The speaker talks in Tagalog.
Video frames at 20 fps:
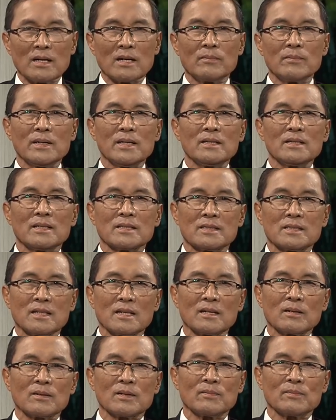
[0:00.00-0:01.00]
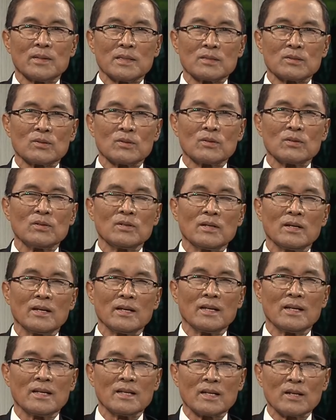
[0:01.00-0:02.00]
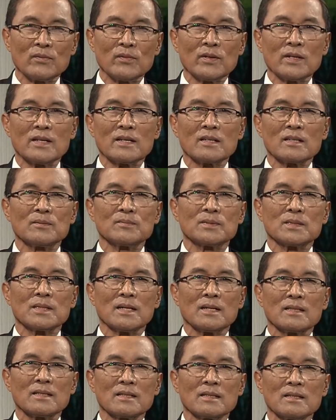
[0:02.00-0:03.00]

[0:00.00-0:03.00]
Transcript: kami, ta siyak ni Pastor Eli Rafanan Kabsat,